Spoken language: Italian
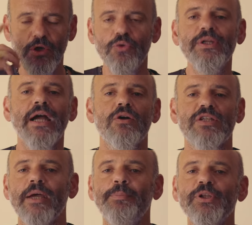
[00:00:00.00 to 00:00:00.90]
L'unica
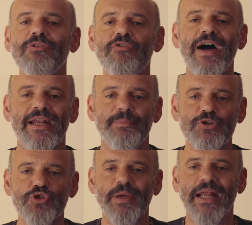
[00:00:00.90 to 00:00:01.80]
cosa che potevo fare per
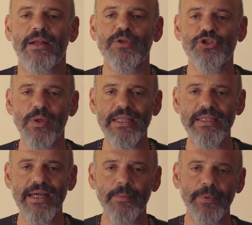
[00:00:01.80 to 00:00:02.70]
superare questo
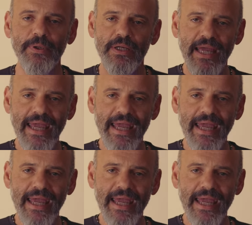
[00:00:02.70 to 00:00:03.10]
handicap